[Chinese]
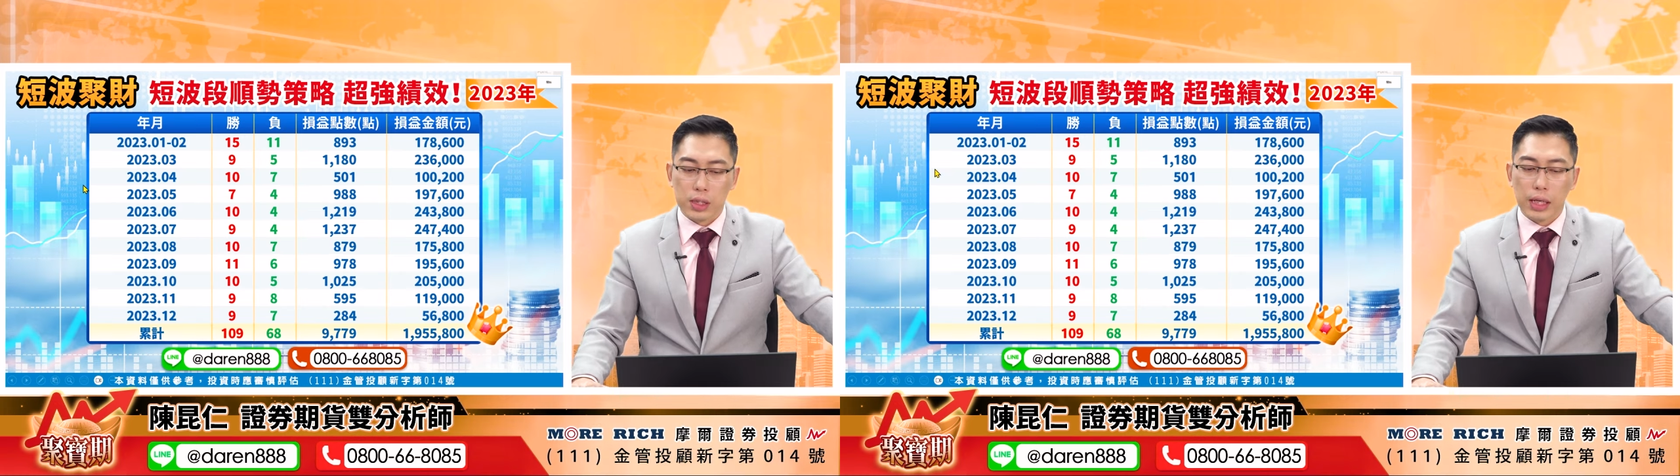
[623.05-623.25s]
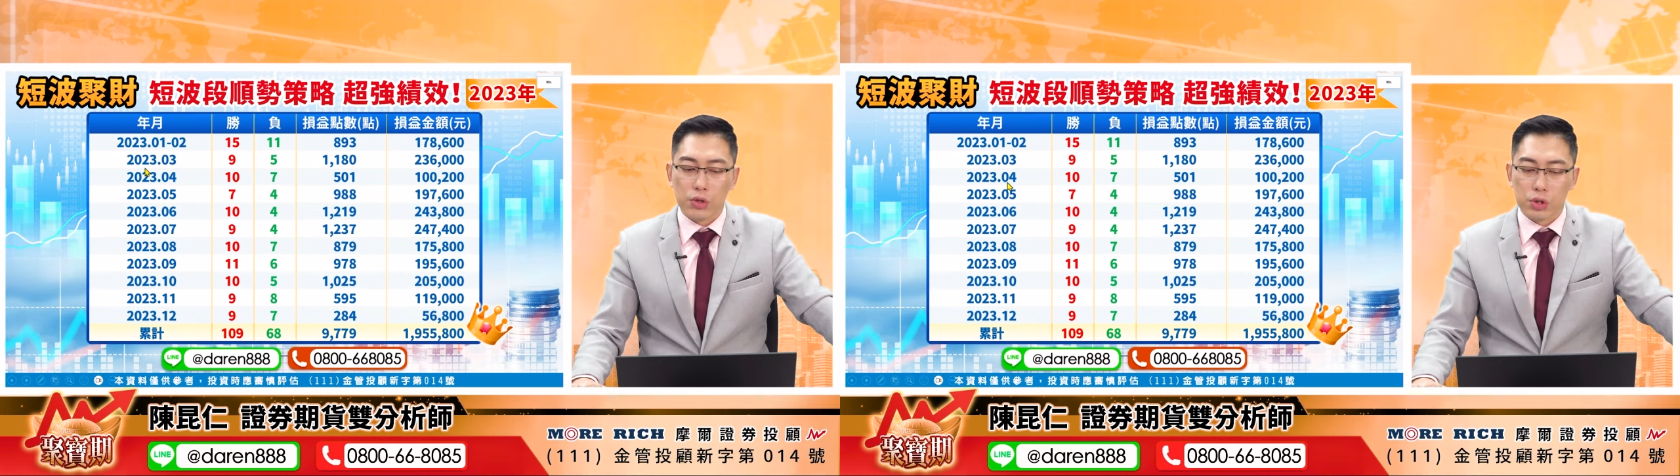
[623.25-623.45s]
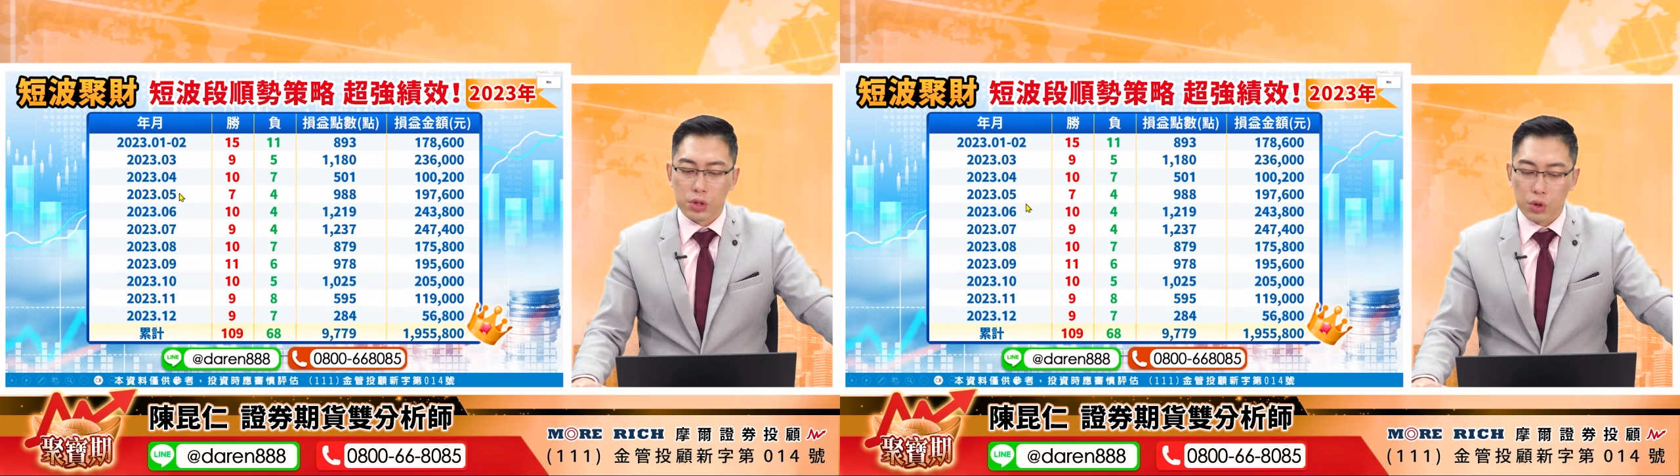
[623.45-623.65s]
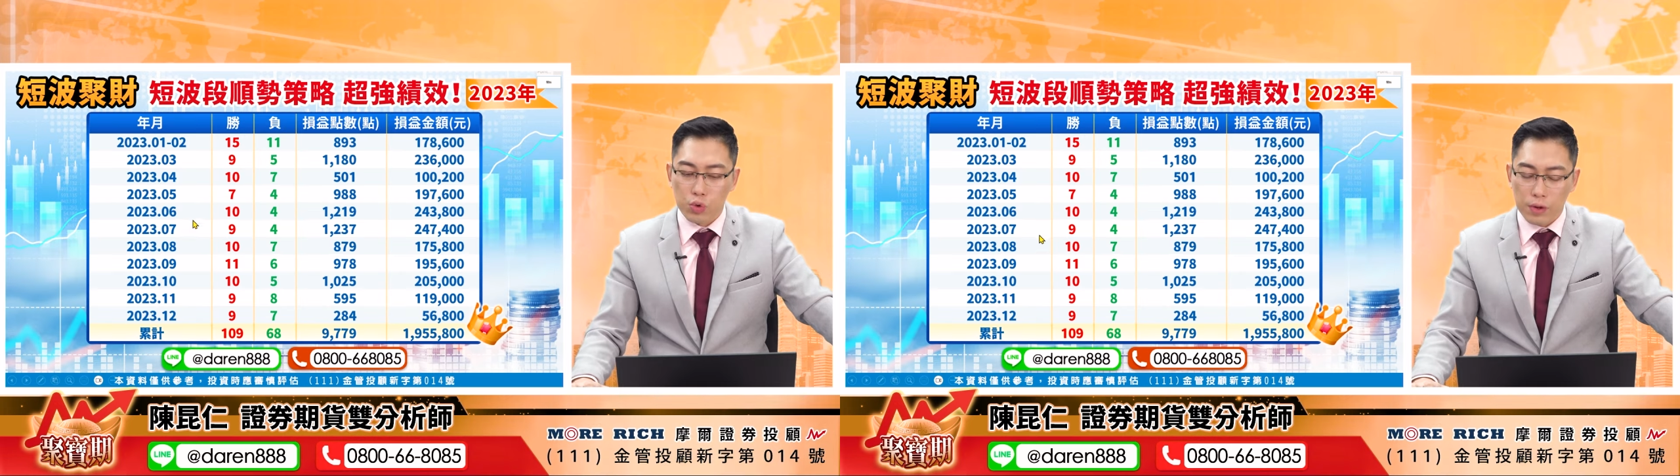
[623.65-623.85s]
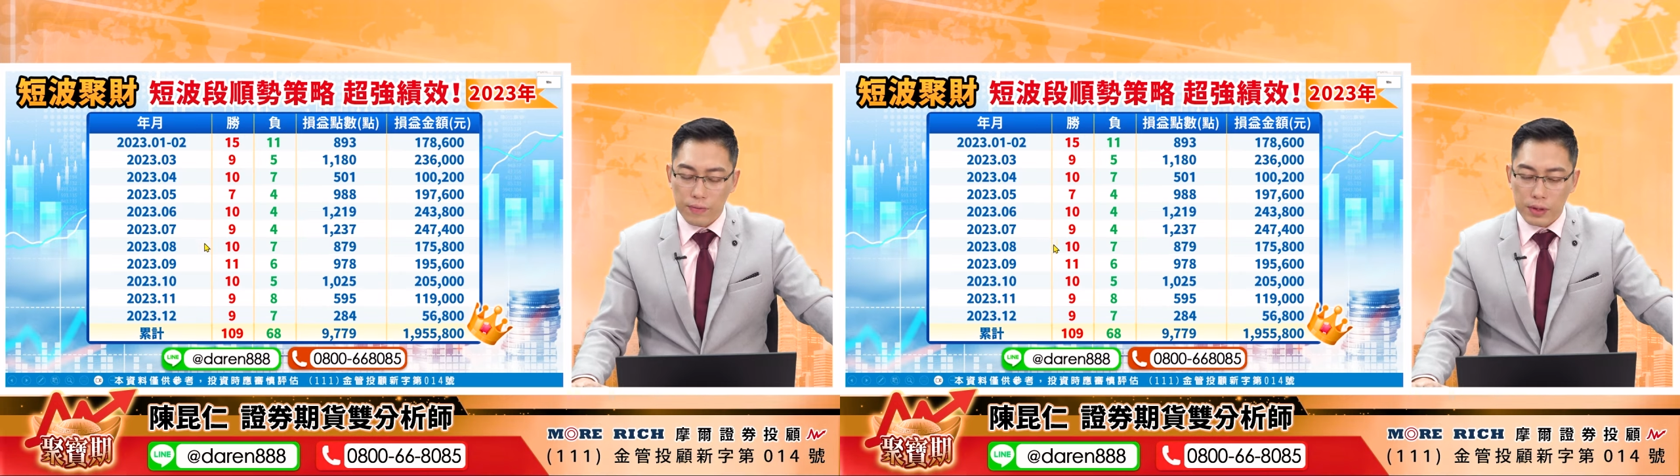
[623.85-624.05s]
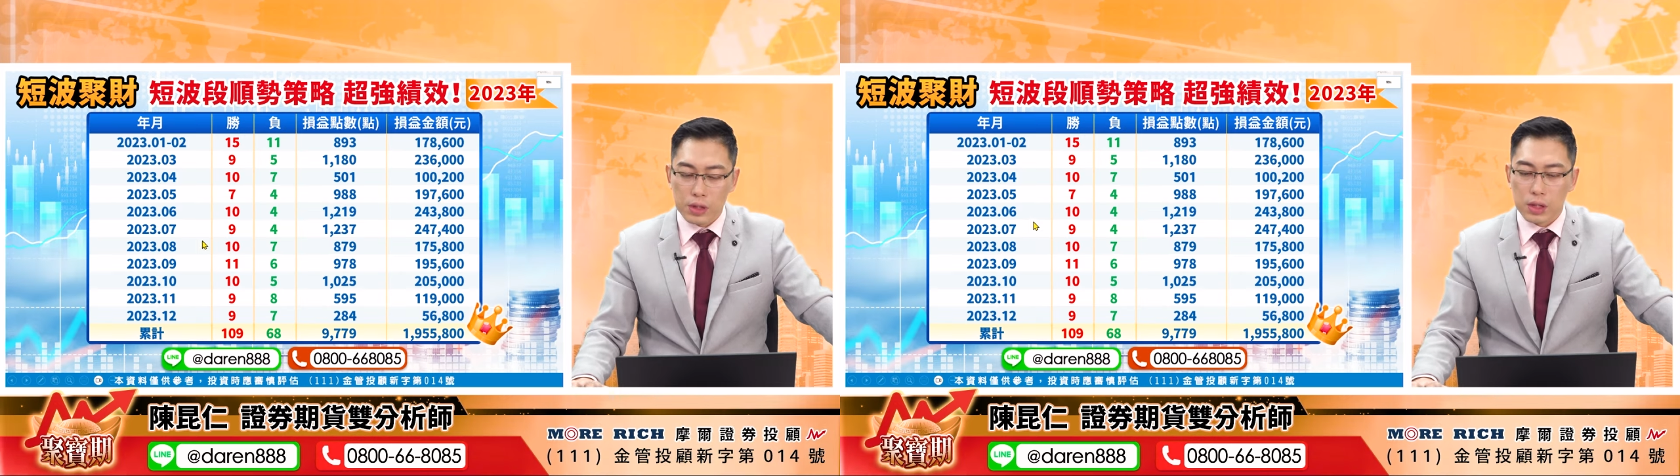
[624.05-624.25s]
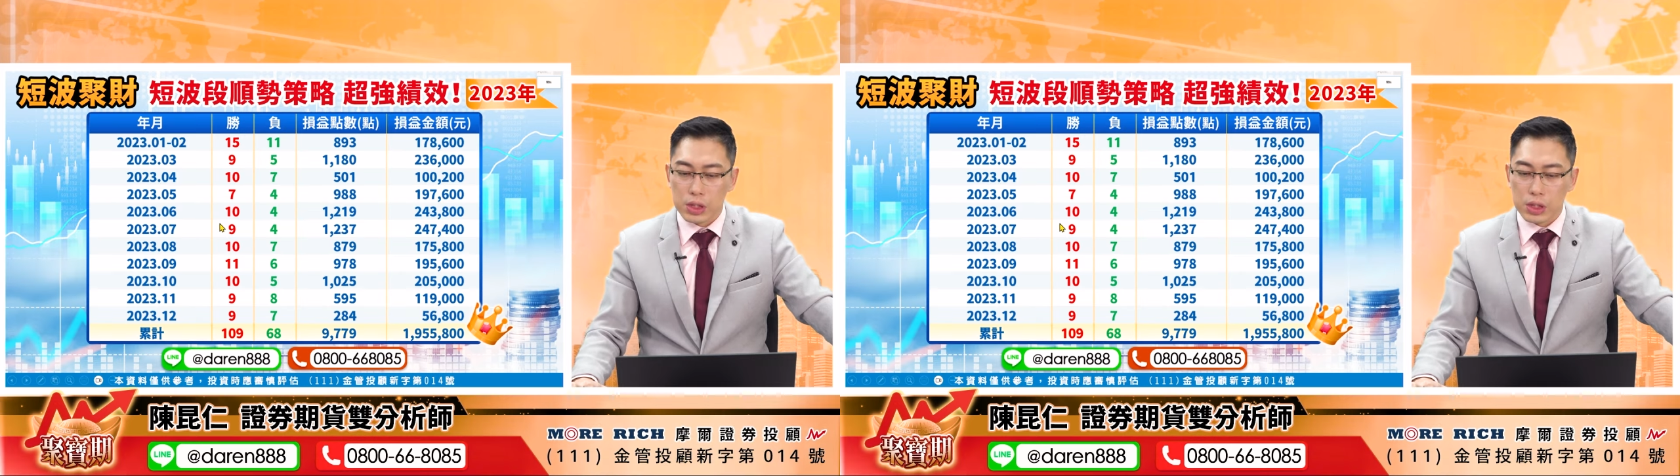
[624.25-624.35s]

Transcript: 一到十二月份的